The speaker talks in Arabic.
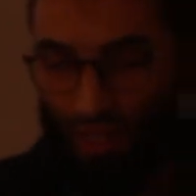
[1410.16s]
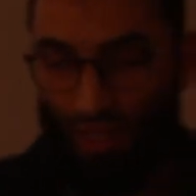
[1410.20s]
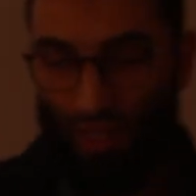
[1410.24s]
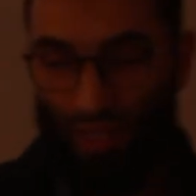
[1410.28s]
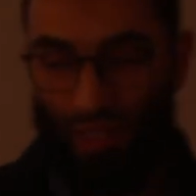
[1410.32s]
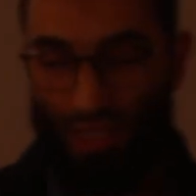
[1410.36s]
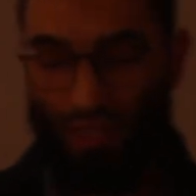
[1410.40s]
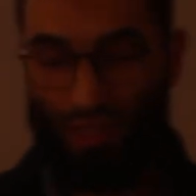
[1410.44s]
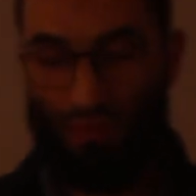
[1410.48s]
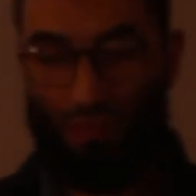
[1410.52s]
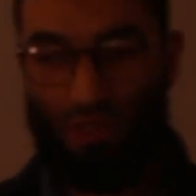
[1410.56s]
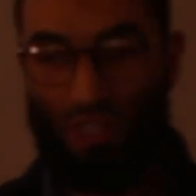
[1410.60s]

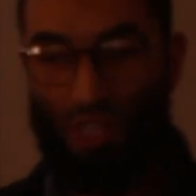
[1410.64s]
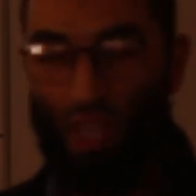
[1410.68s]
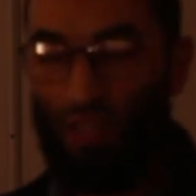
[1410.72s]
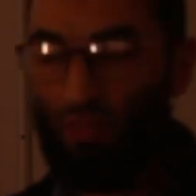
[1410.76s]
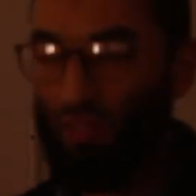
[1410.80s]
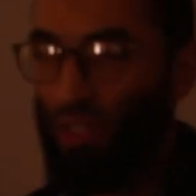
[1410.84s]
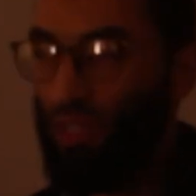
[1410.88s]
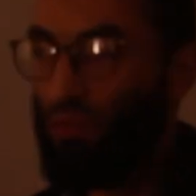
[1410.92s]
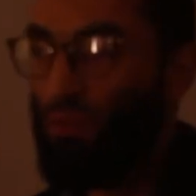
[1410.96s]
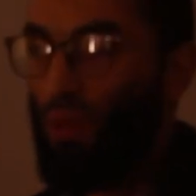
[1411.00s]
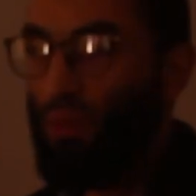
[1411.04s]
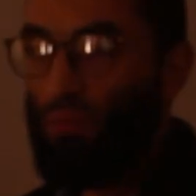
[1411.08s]
عايز مش
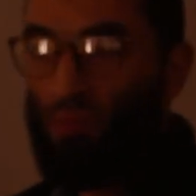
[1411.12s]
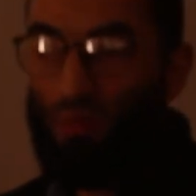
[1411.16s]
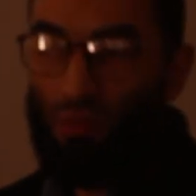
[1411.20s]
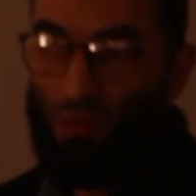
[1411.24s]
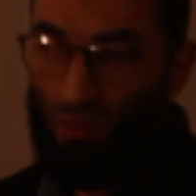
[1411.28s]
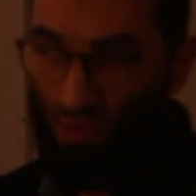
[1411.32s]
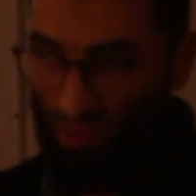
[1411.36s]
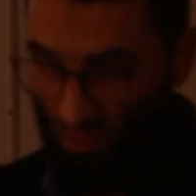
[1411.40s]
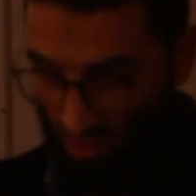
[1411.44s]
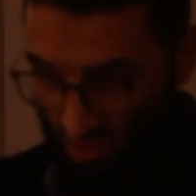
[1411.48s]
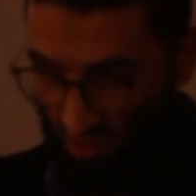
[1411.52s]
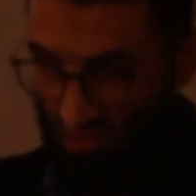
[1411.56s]
عارف ايه ما
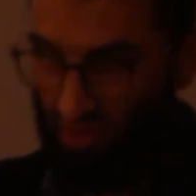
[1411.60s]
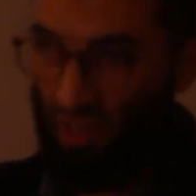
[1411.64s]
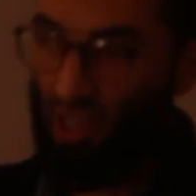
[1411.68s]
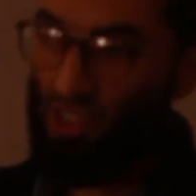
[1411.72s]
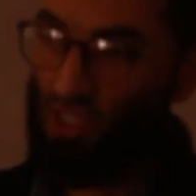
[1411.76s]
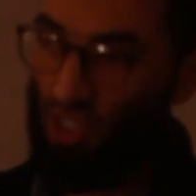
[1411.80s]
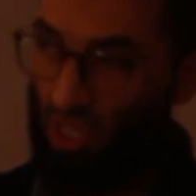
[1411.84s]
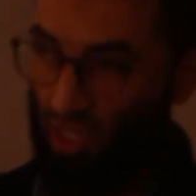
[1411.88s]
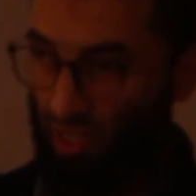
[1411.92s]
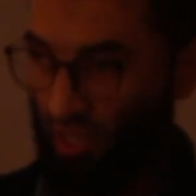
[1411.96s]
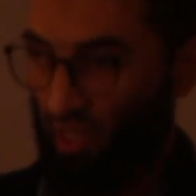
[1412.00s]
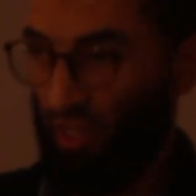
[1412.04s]

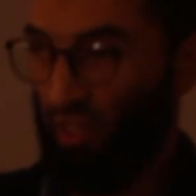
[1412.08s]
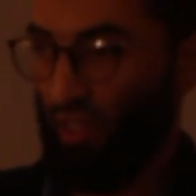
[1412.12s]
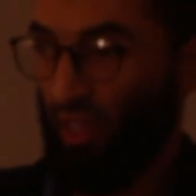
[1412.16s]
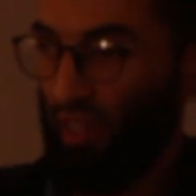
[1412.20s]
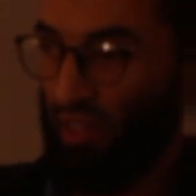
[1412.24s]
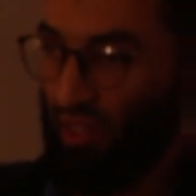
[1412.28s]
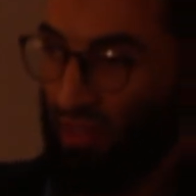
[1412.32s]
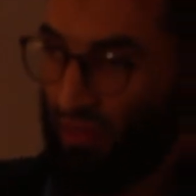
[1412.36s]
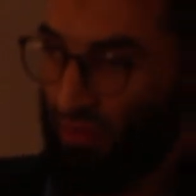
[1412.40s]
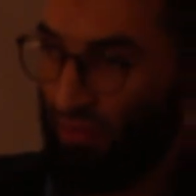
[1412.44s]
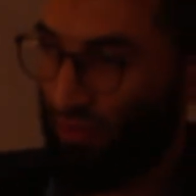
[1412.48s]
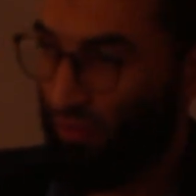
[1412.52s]
بتفرقش كتير
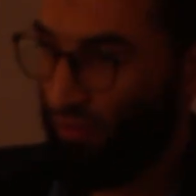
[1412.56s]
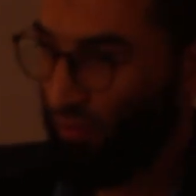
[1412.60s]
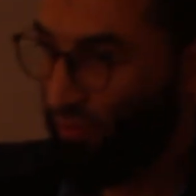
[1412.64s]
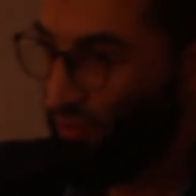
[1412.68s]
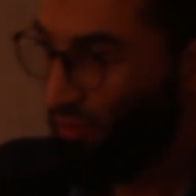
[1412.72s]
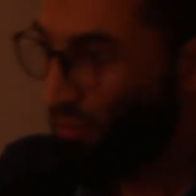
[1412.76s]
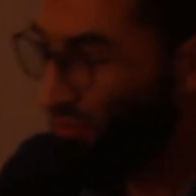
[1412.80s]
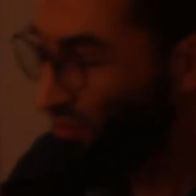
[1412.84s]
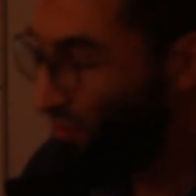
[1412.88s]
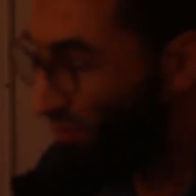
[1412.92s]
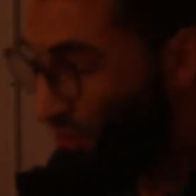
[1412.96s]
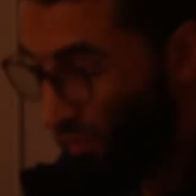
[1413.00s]

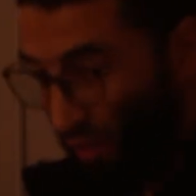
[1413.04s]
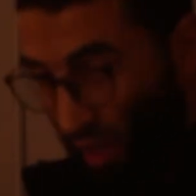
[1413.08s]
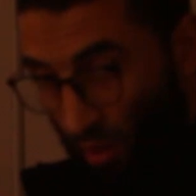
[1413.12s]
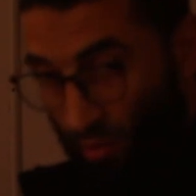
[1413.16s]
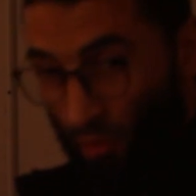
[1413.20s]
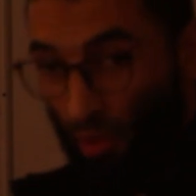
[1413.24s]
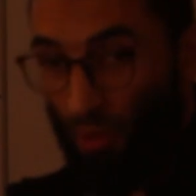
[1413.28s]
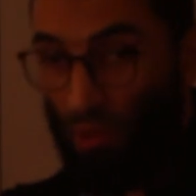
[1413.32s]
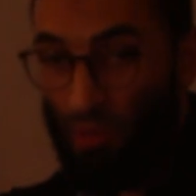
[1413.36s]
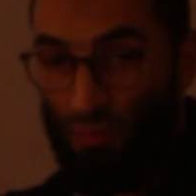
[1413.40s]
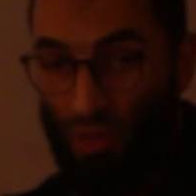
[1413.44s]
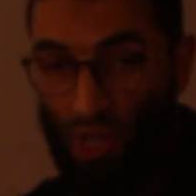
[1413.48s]

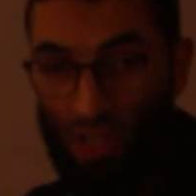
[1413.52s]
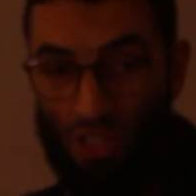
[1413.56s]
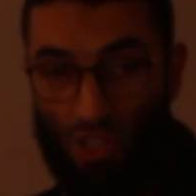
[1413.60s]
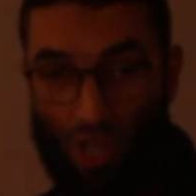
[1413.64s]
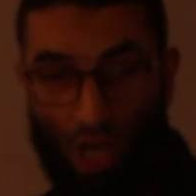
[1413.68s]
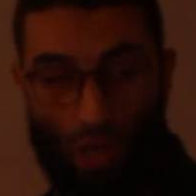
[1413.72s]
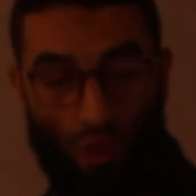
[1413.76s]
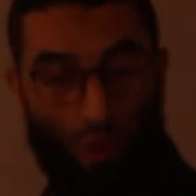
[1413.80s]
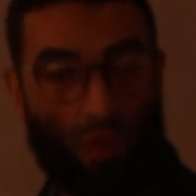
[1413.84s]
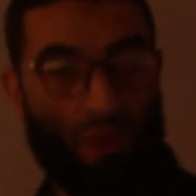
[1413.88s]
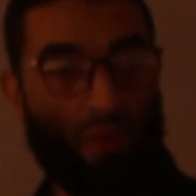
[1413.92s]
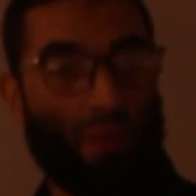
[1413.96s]
ما
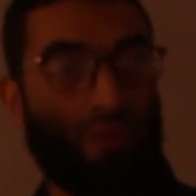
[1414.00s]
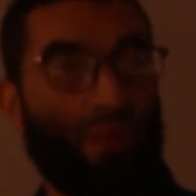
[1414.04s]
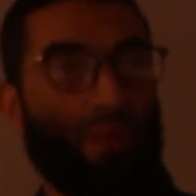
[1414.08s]
بتبانش قوي